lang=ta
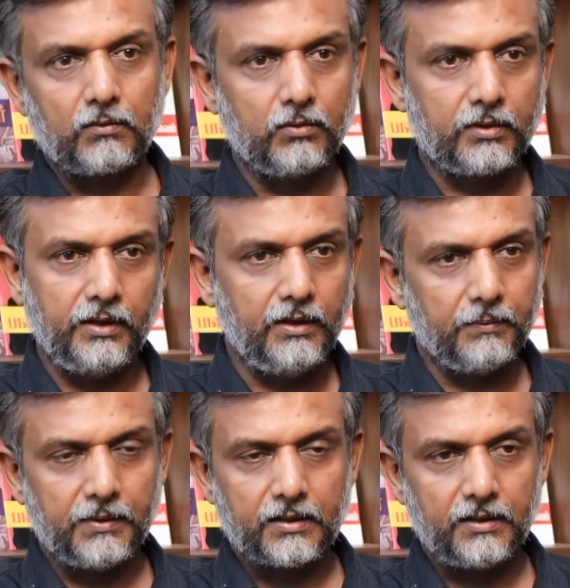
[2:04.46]
குக்கி இன
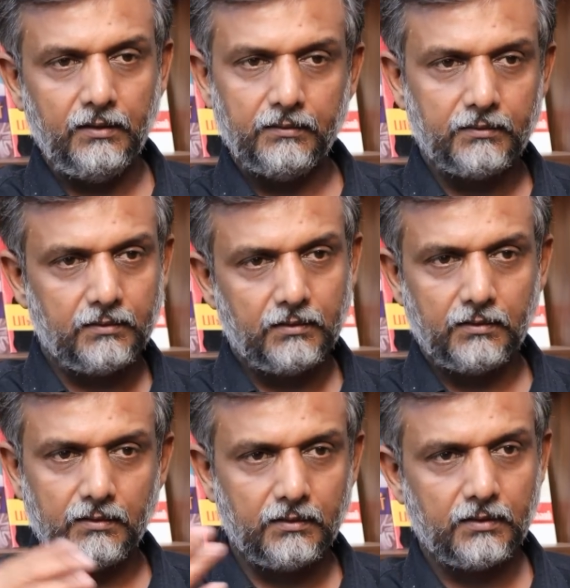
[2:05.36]
மக்கள்
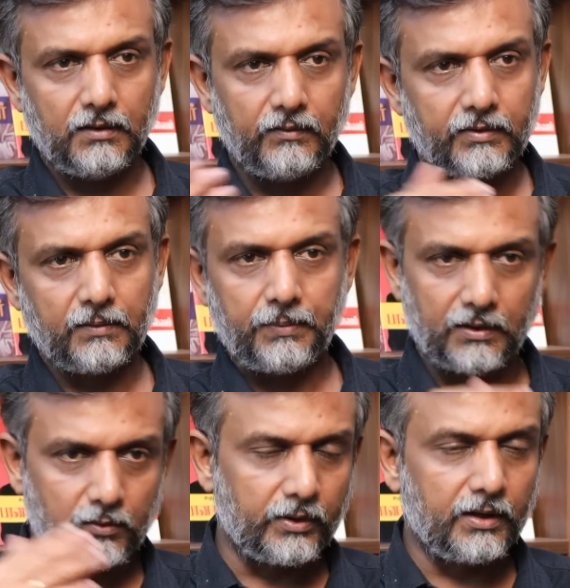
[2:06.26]
அவர்கள்
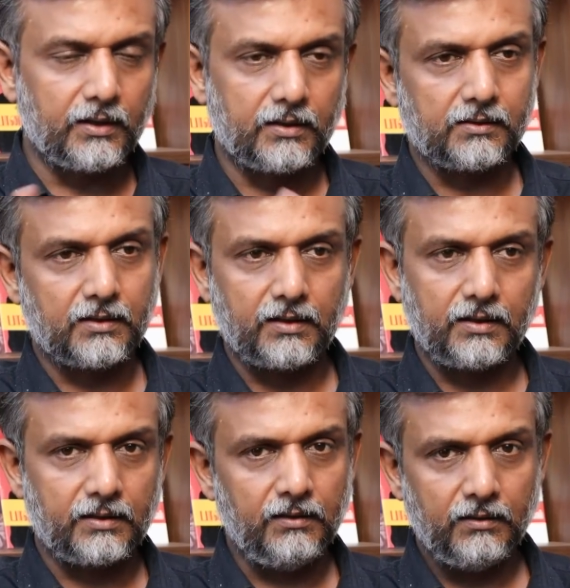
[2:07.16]
பழங்குடிகளாக
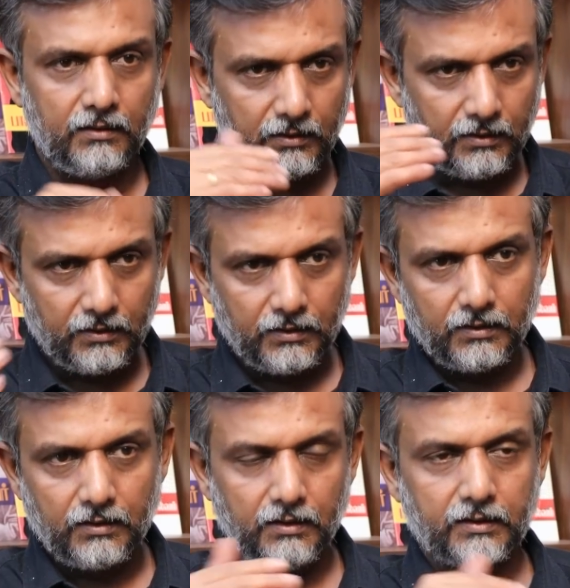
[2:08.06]
இருந்திருக்கிறார்கள்
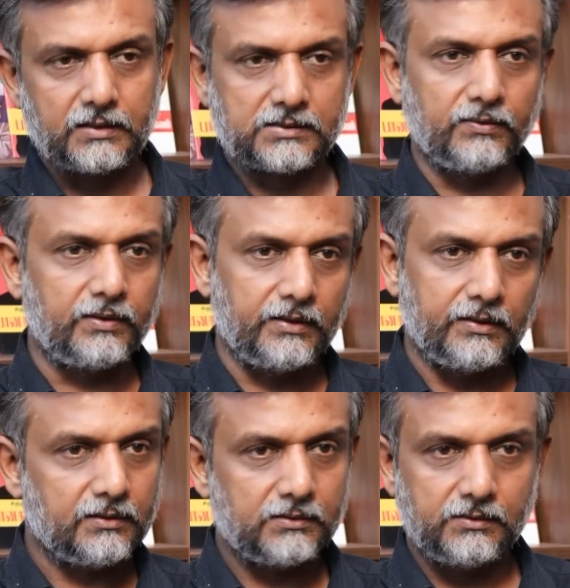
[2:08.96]
கிறிஸ்தவ
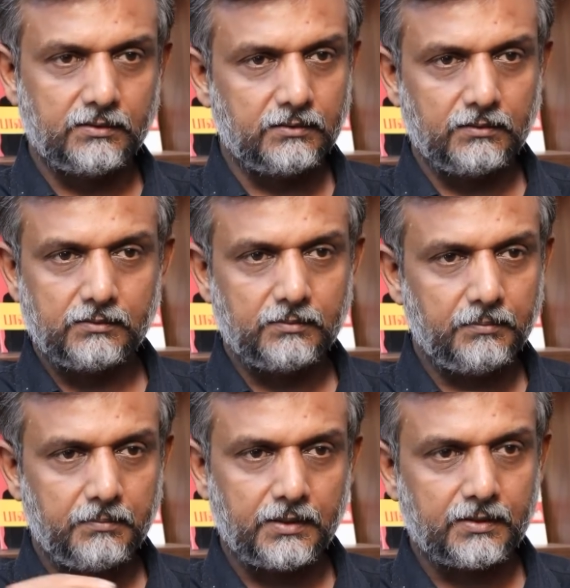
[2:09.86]

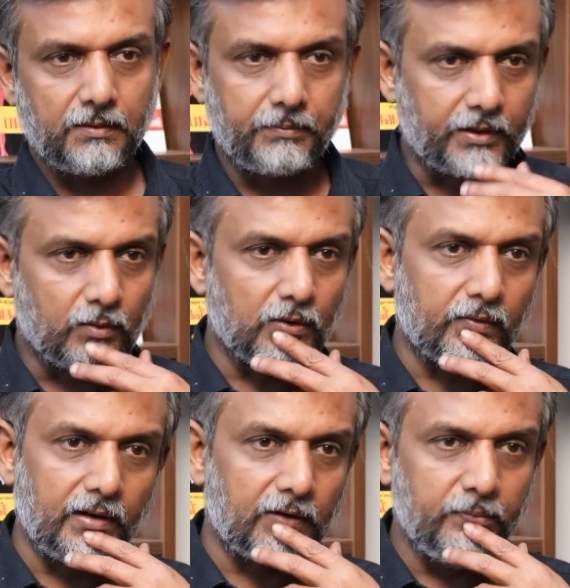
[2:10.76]
மத நம்பிக்கை
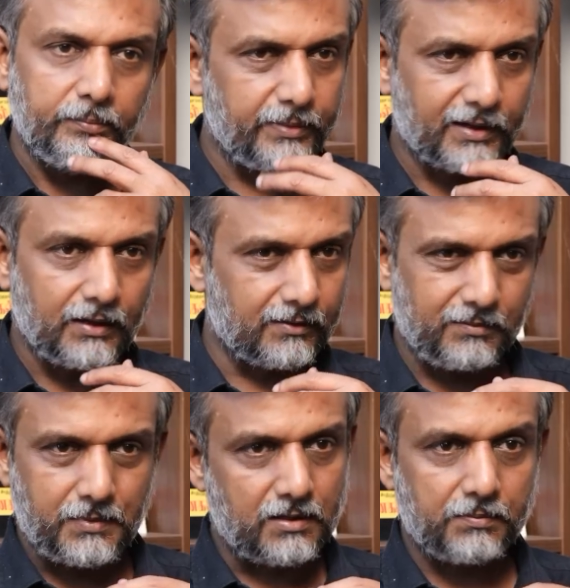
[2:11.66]
கொண்டவர்களாகவும்
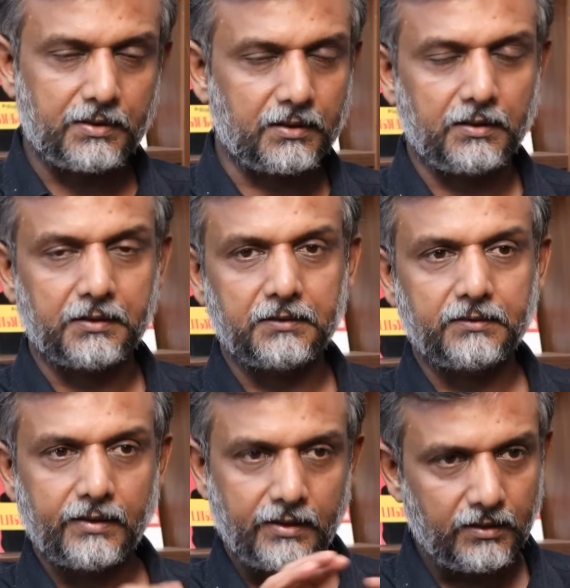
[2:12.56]
பிற்காலத்தில் மாற்றப்பட்டிருக்கிறார்கள்
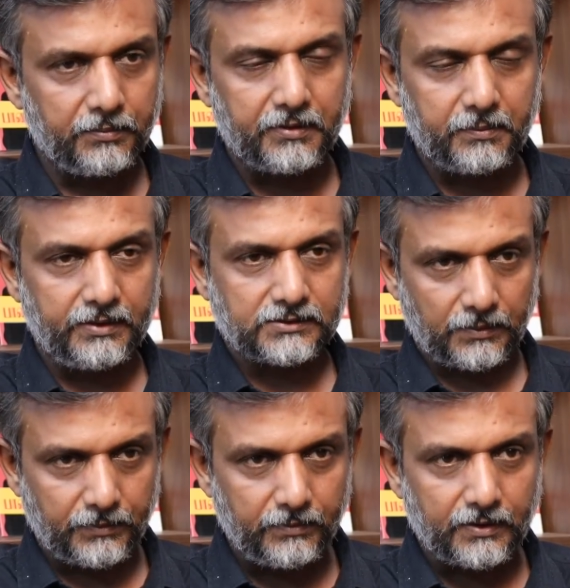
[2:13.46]
இரண்டு பேருமே
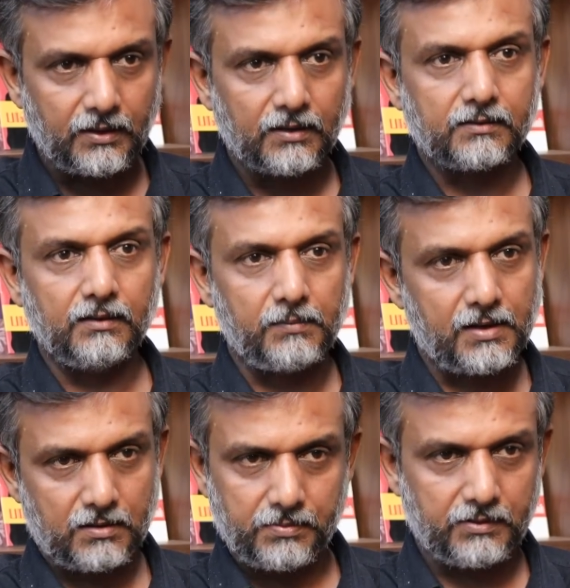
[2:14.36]
சமீப காலத்தில்
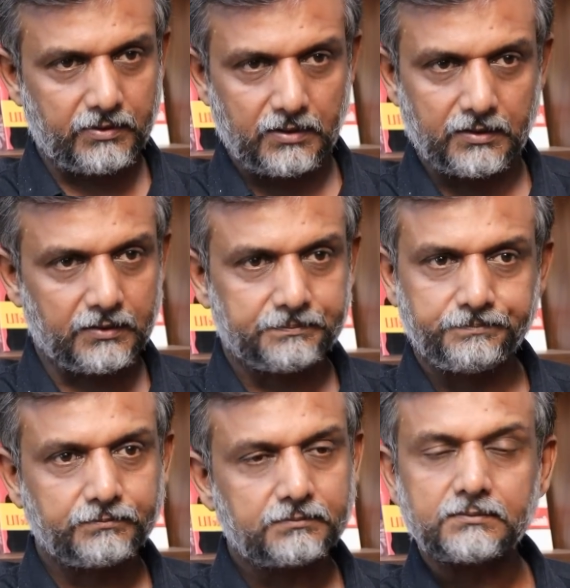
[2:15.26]
மாற்றப்பட்டவர்கள் தான்
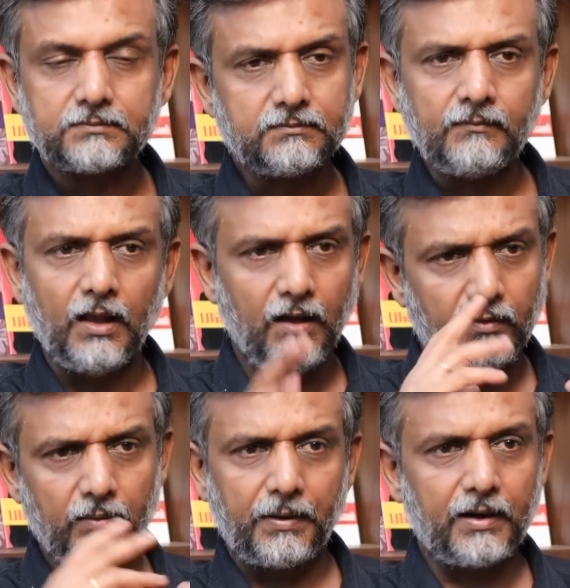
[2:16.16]

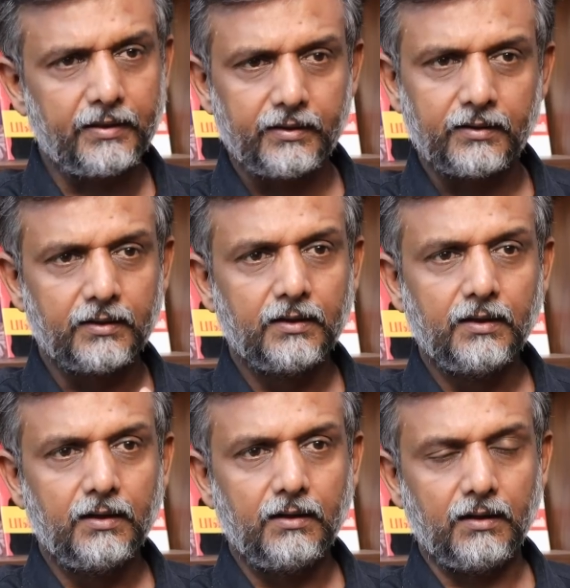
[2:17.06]
அவர்கள் பழைய
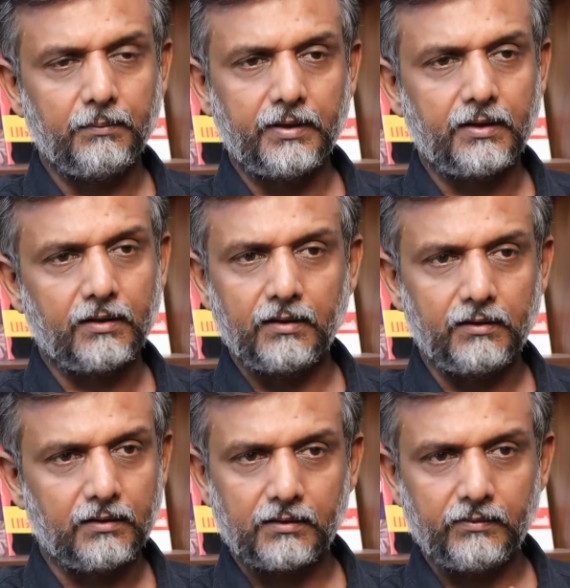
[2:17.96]

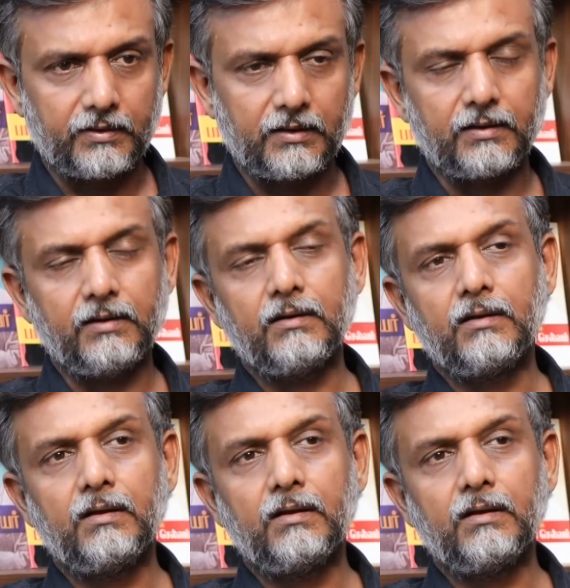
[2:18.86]
நம்பிக்கைகளில் இருந்தவர்கள் தான்